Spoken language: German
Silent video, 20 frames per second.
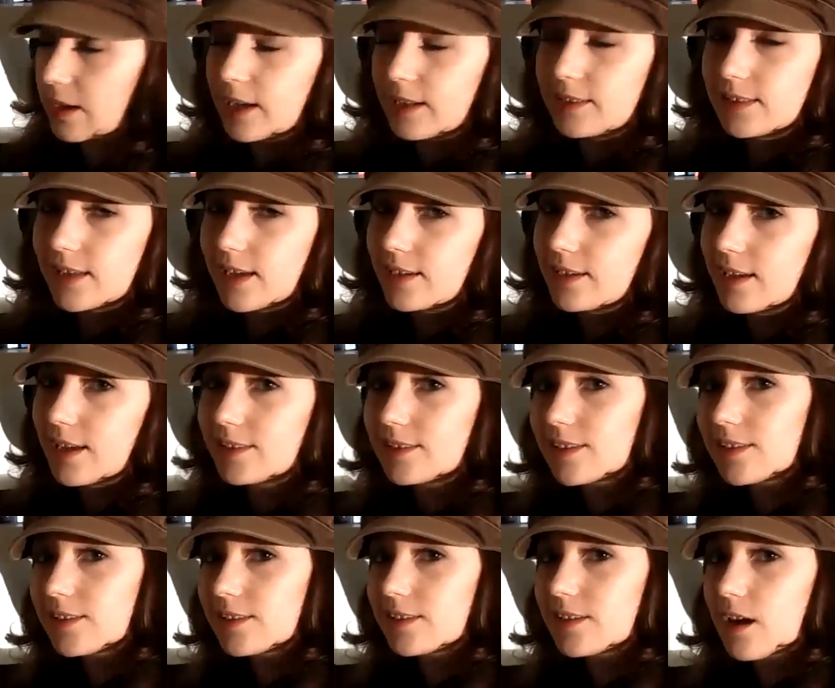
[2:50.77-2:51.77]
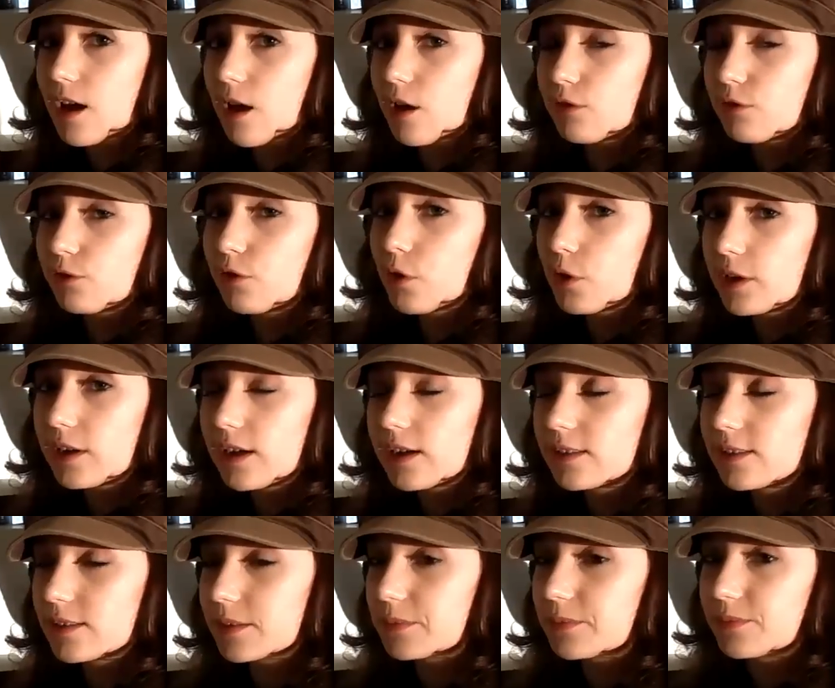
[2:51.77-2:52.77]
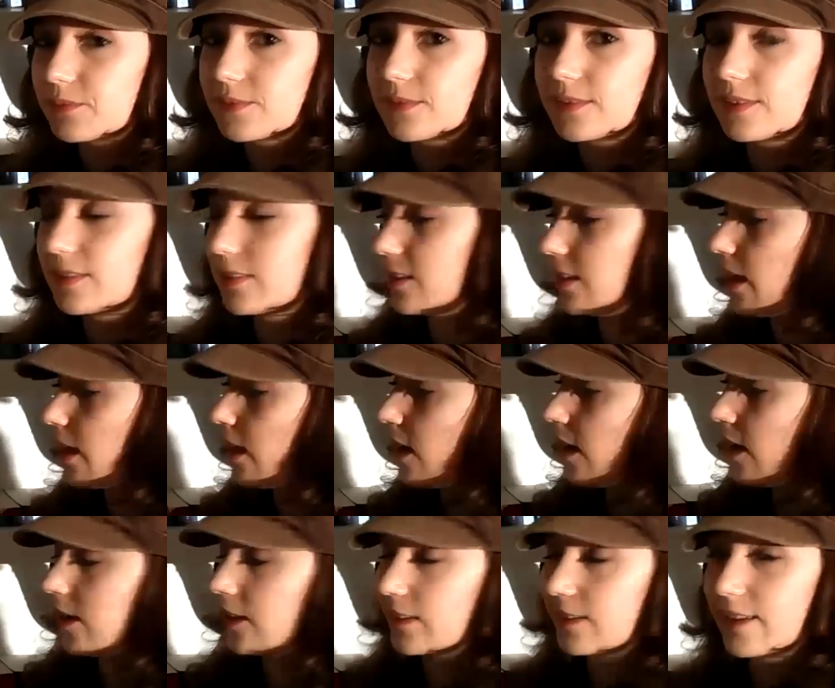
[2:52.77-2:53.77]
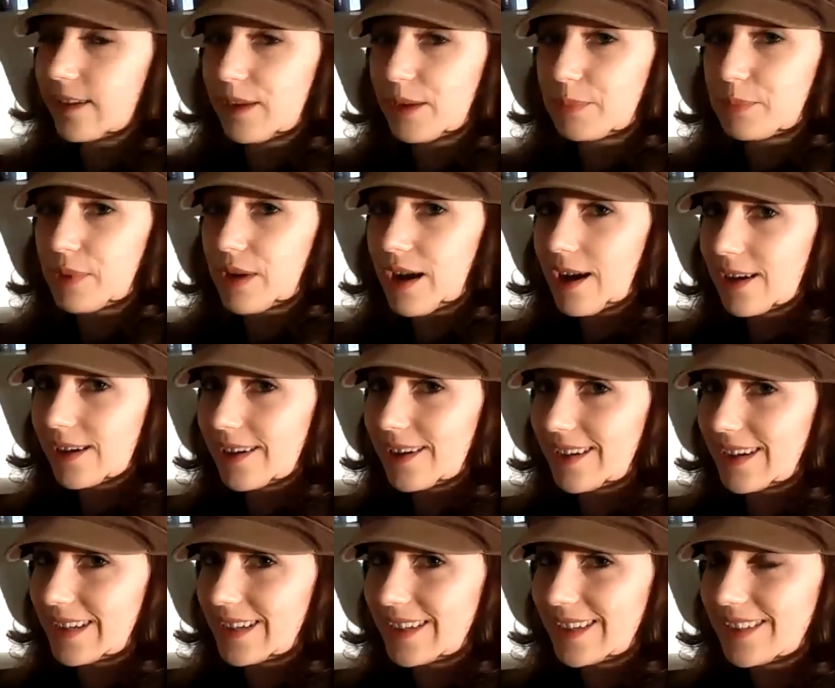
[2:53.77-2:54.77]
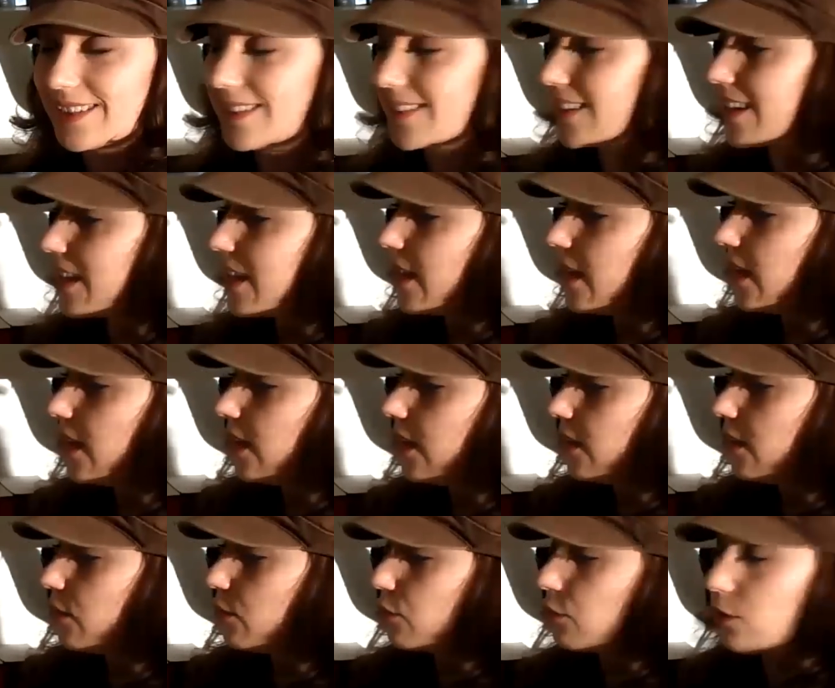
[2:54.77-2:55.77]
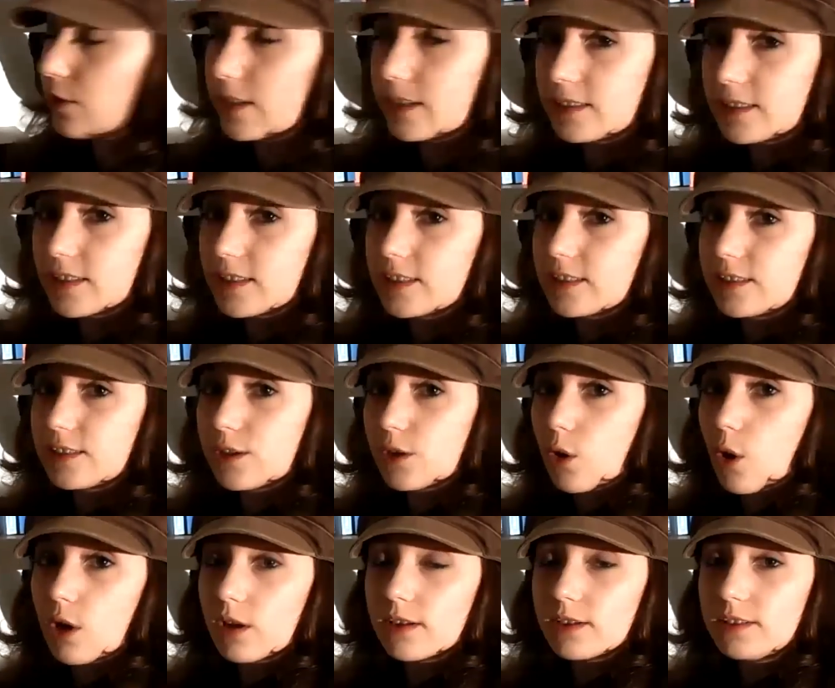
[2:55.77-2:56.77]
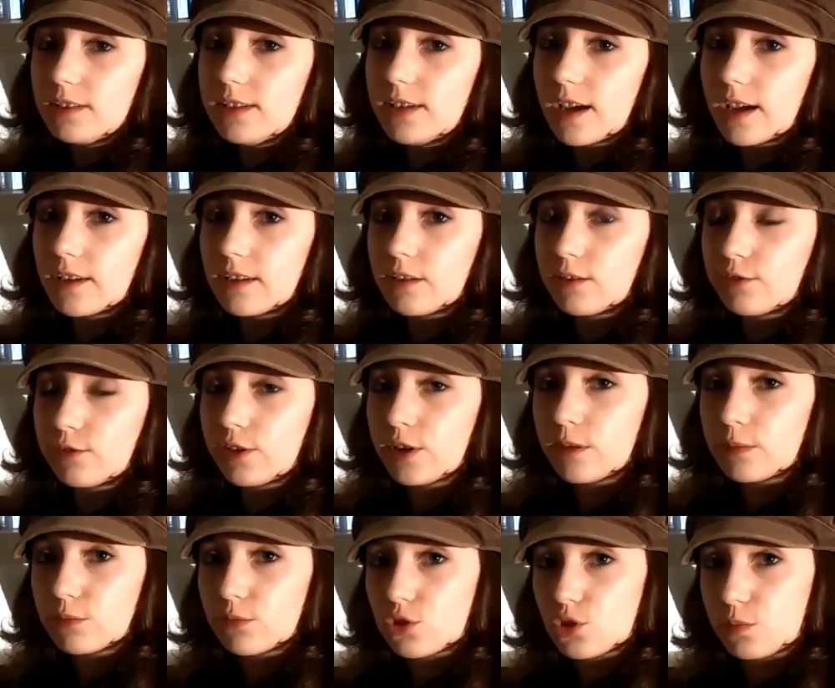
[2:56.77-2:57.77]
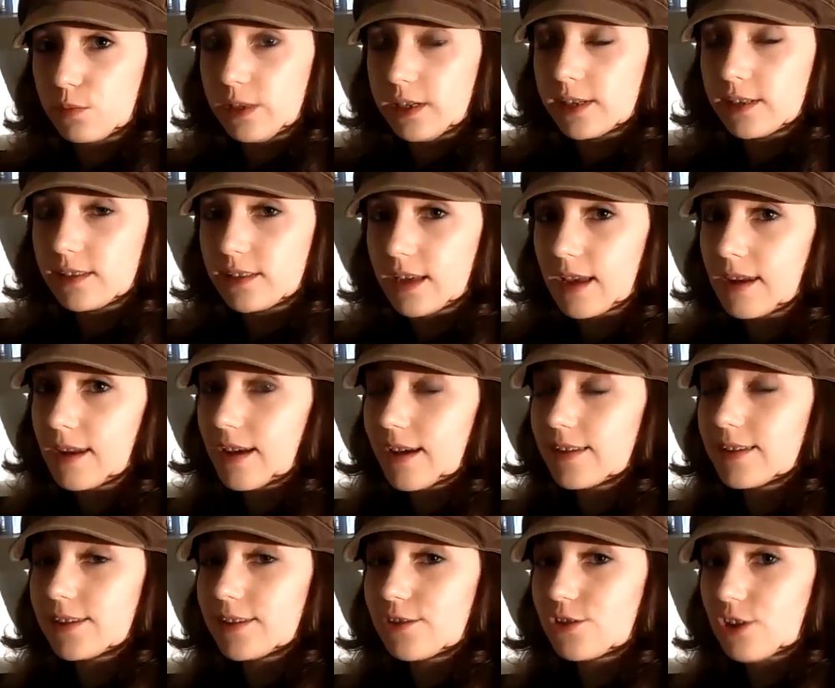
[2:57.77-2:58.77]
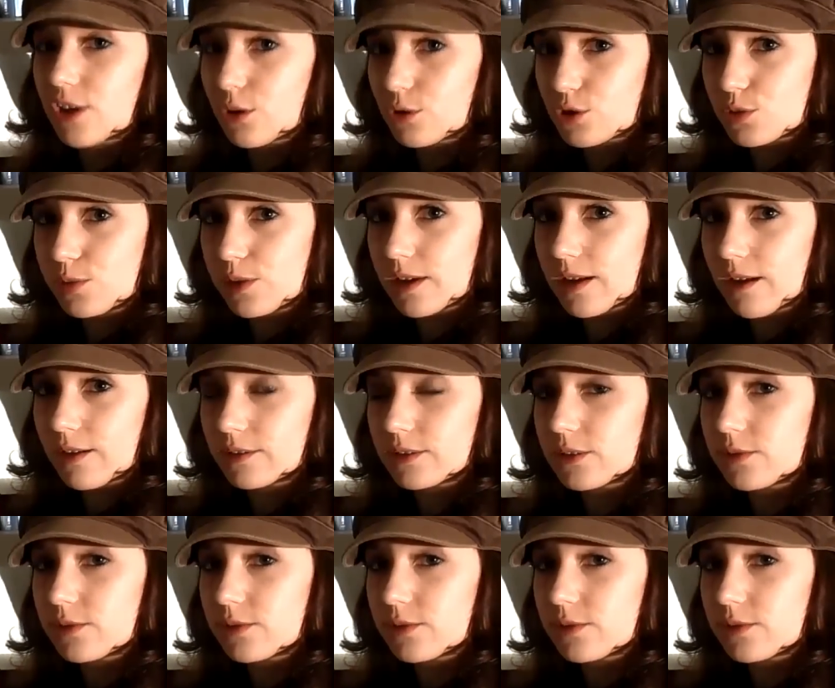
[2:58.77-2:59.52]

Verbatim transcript: Und ganz anders ist da Phoenix, der eigentlich Parker heißt. Phoenix ist die Rolle, die er in den Filmen spielt, denn er ist Schauspieler.